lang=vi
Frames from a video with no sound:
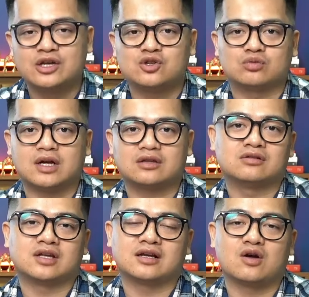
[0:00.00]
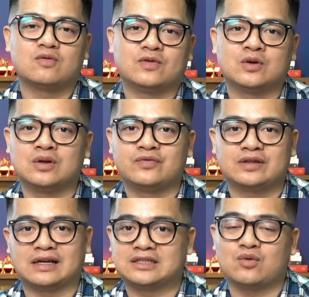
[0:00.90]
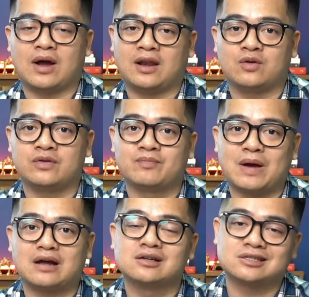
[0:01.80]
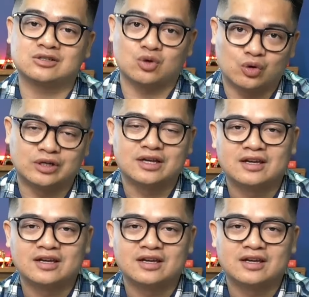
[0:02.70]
Chúng ta từng thành công với huấn luyện viên tại châu Á là huấn luyện viên Bắc Hưng Sao rồi.